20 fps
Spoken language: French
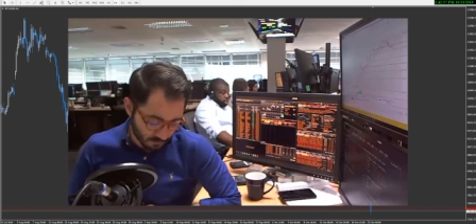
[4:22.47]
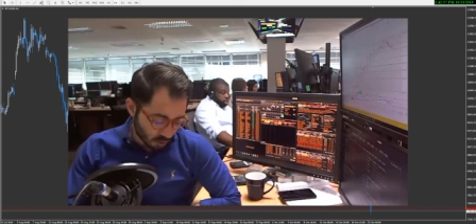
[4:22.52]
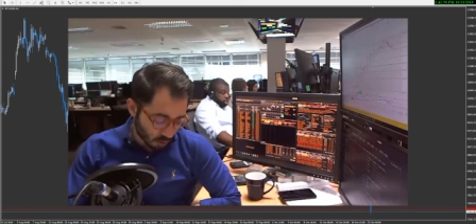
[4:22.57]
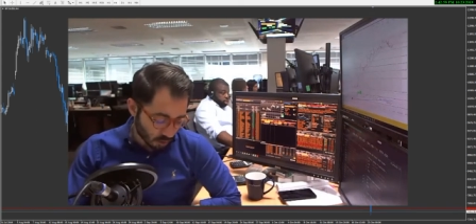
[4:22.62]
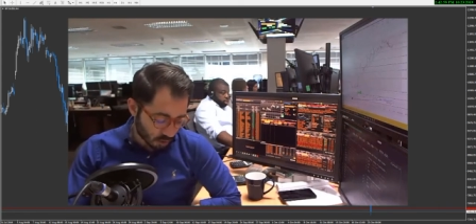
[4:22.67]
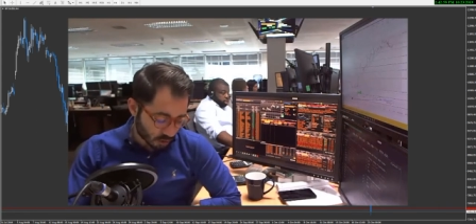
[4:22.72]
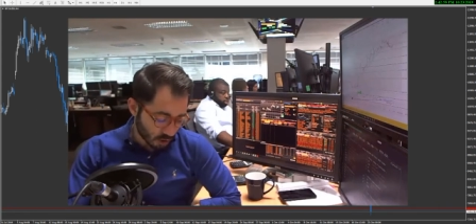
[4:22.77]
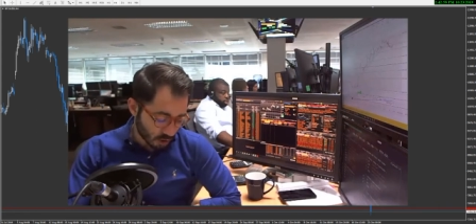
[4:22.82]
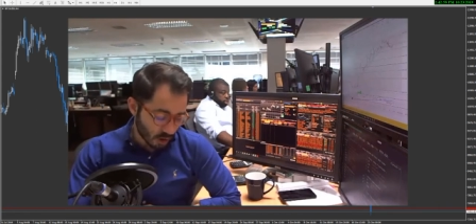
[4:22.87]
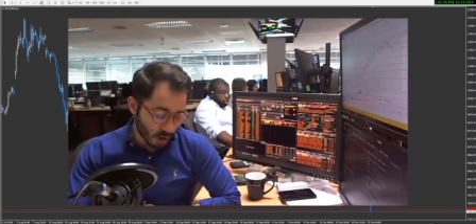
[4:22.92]

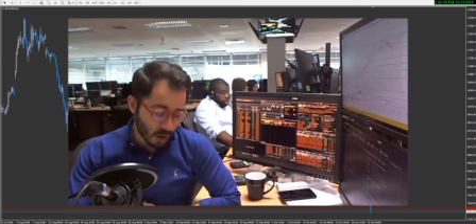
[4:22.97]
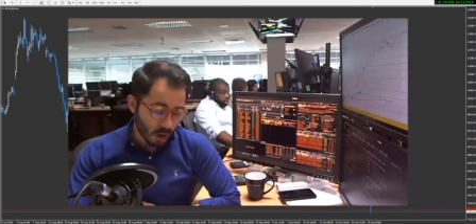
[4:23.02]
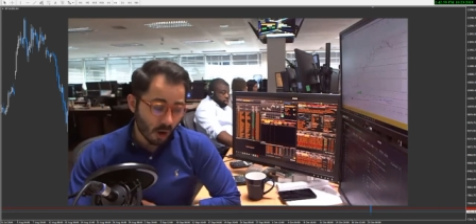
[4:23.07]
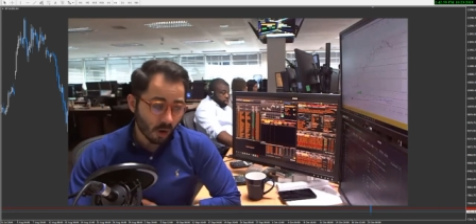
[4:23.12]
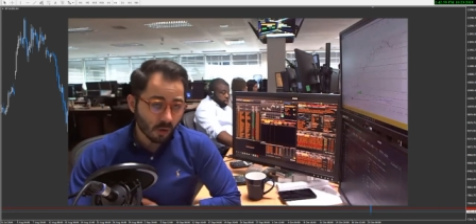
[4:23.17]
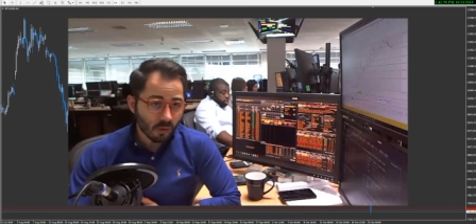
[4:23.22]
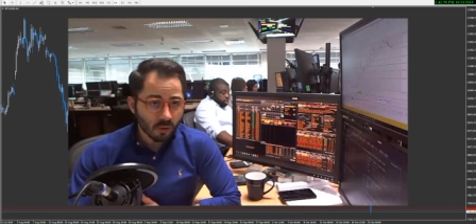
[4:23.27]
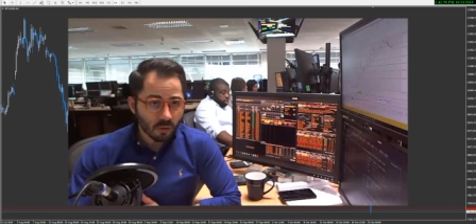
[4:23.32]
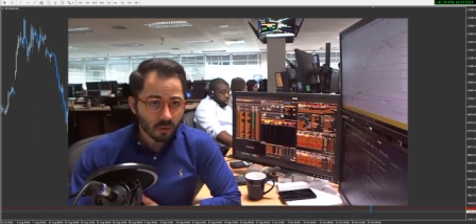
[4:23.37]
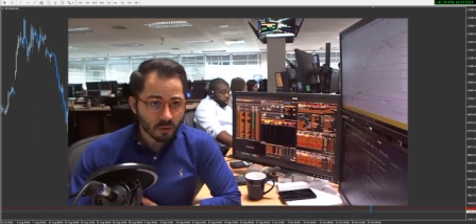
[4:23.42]
Donc euh,
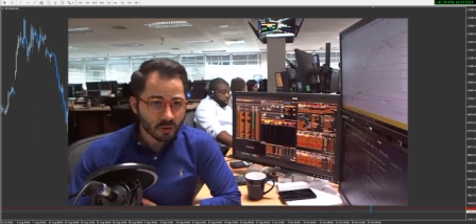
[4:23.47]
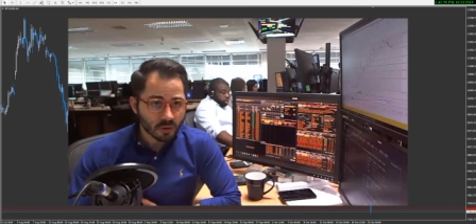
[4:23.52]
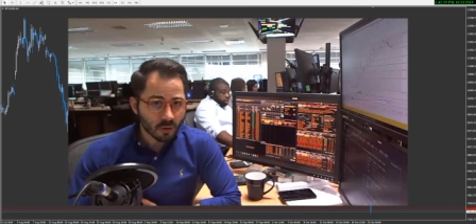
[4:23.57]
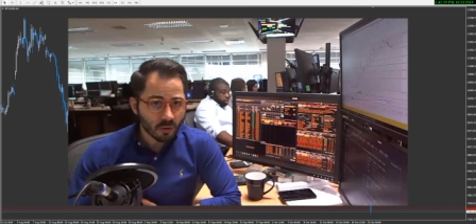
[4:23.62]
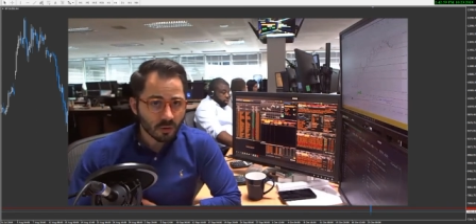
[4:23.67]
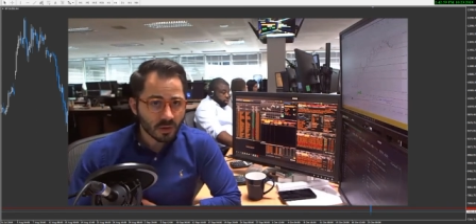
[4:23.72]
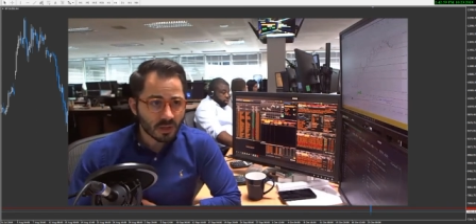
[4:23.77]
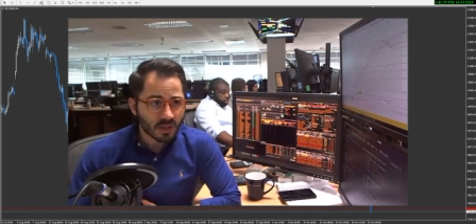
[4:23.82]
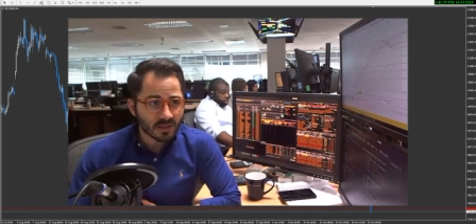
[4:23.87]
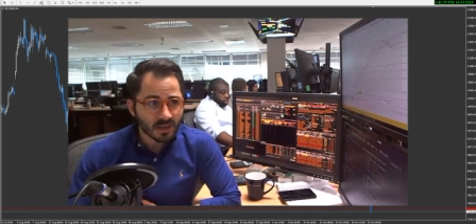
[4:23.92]
en
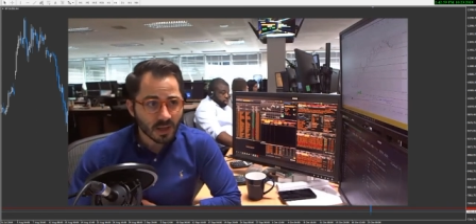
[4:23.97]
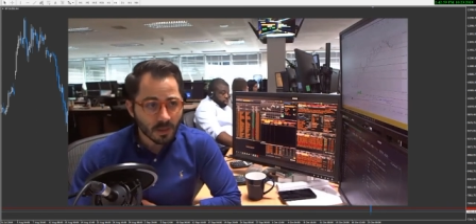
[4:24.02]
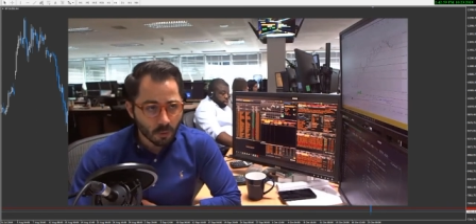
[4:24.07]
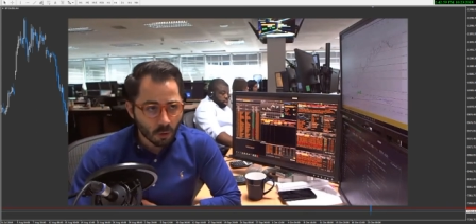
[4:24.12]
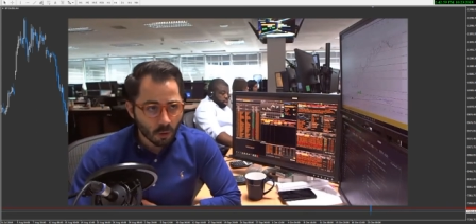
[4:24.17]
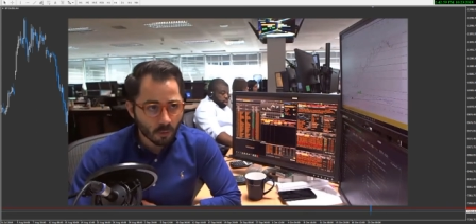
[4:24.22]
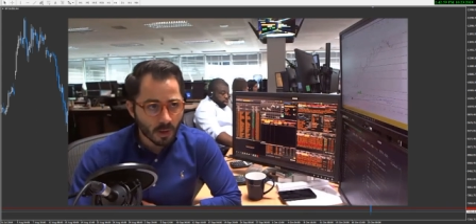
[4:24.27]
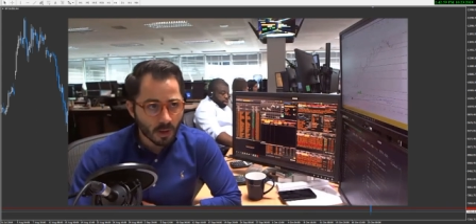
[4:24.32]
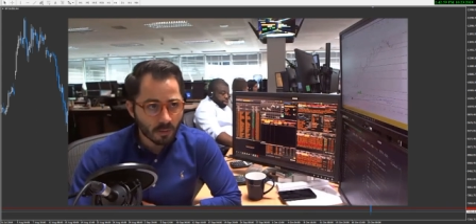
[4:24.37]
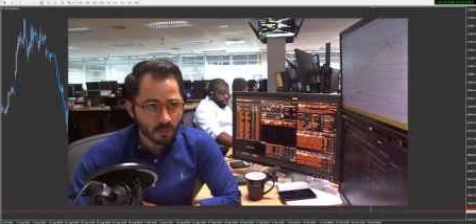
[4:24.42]
conclusion, il est très
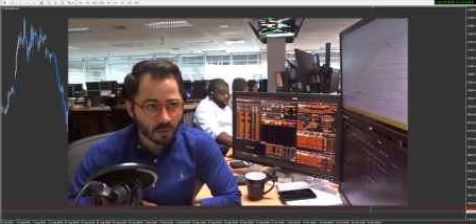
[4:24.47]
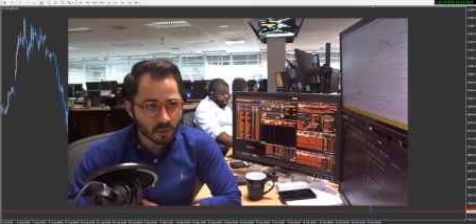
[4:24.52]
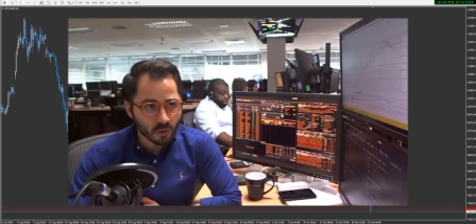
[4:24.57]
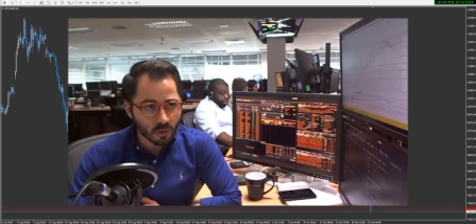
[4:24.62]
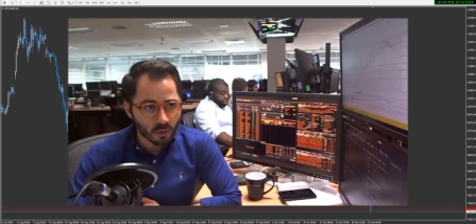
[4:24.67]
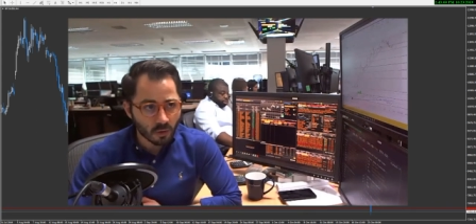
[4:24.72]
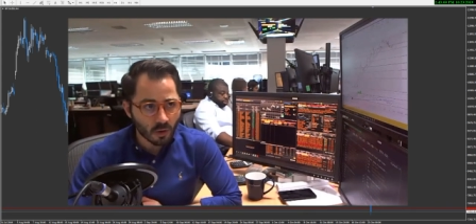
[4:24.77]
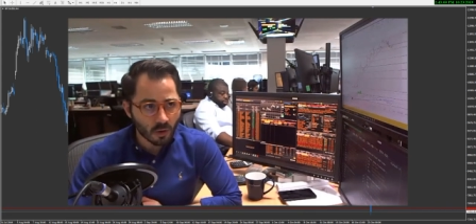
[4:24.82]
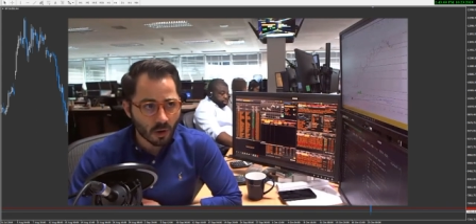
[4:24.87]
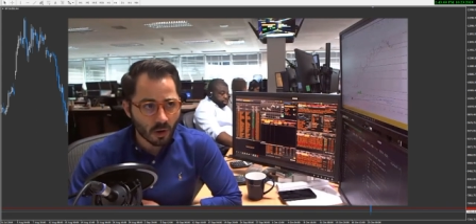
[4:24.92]
probable que
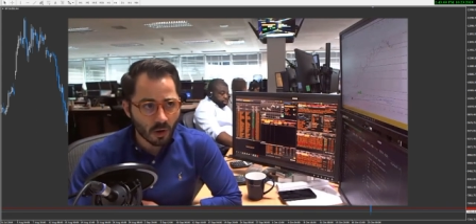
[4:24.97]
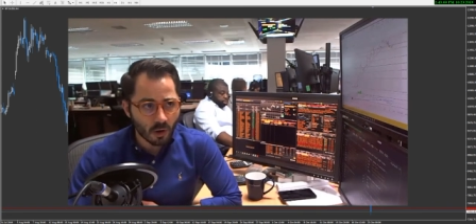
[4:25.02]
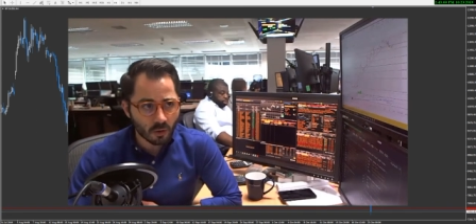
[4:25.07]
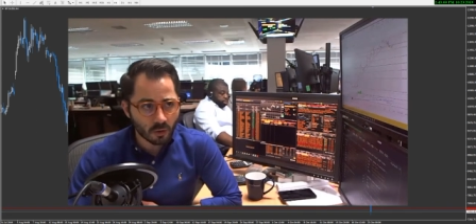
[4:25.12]
euh,